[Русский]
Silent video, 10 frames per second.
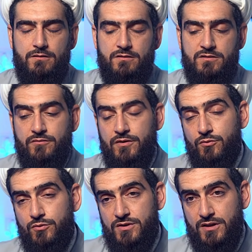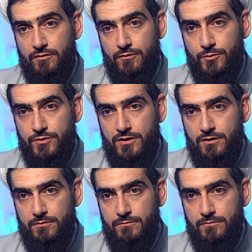свернуть с этого
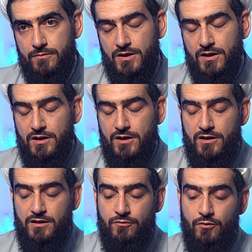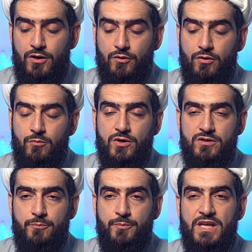пути. Его легко
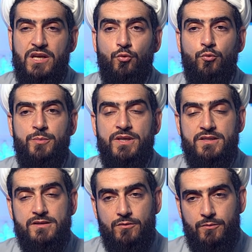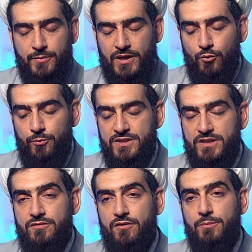можно переубедить,
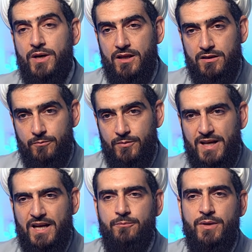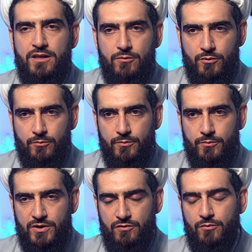переубедить в обратном. Как минимум,
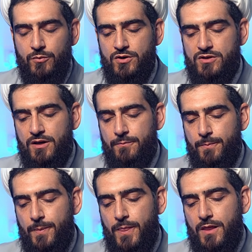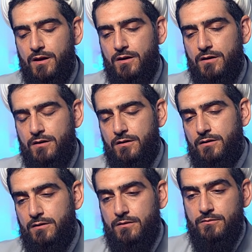его можно
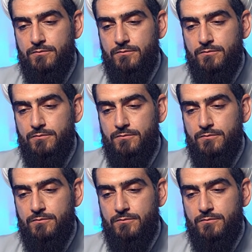э,